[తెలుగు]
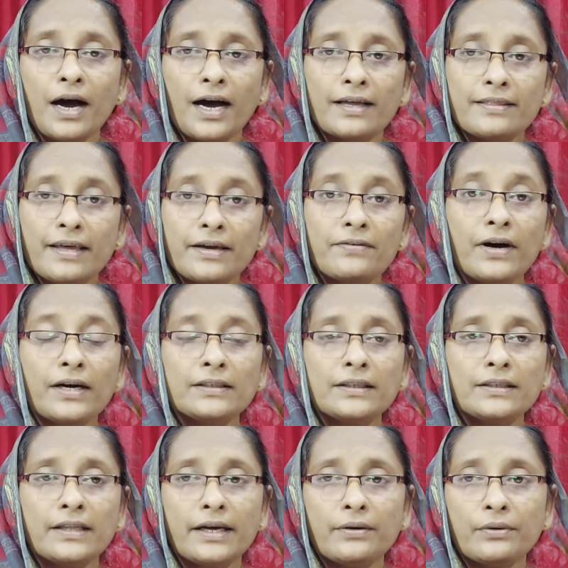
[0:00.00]
ఆ దేవాది
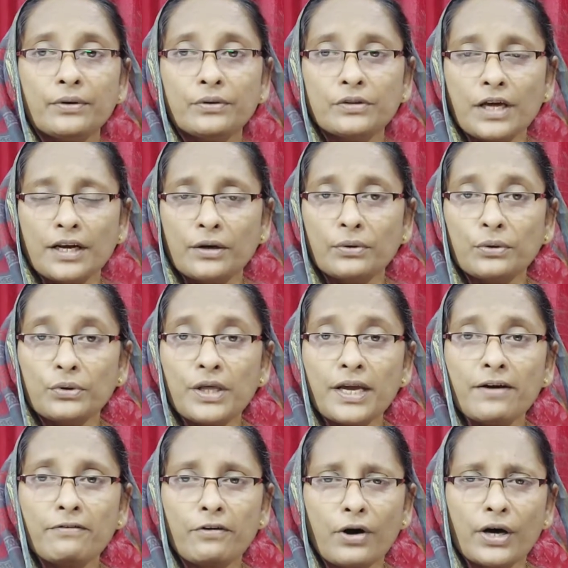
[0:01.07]
దేవుడు తన హృదయ
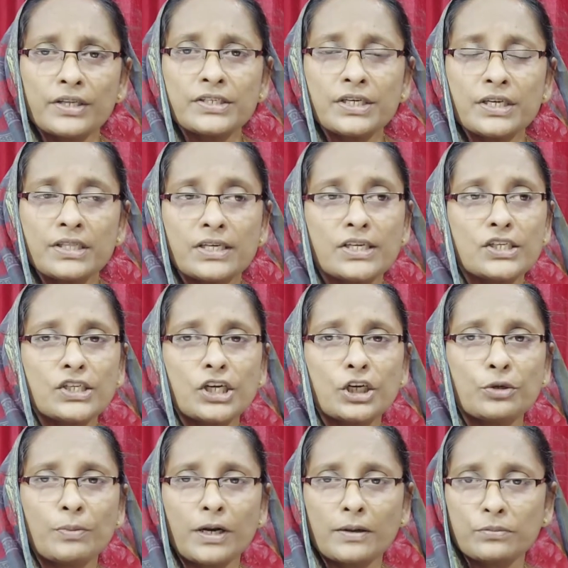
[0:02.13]
వాంఛను
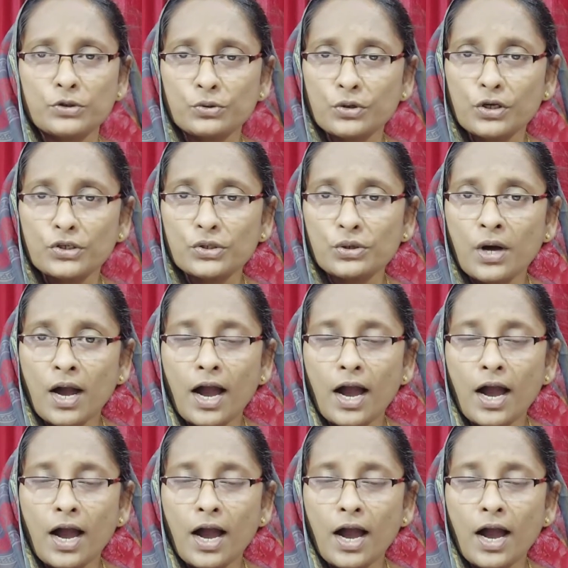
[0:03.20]
తీర్చినట్టు మనం చూడొచ్చు